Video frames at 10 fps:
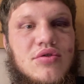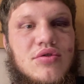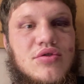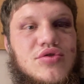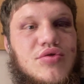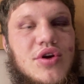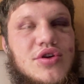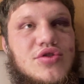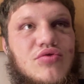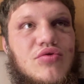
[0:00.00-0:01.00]
Что я,
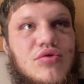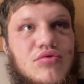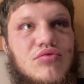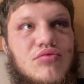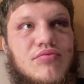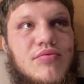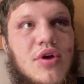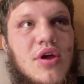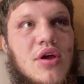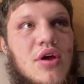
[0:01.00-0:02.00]
что он.
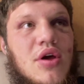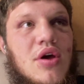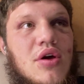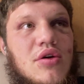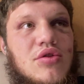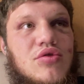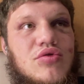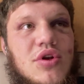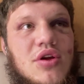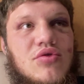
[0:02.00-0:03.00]

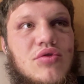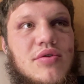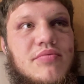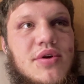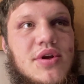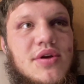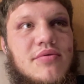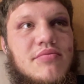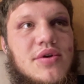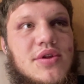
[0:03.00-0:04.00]
Друг для друга были
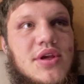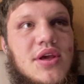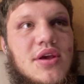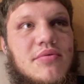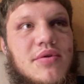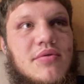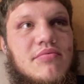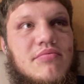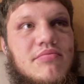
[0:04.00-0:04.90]
мы такие прям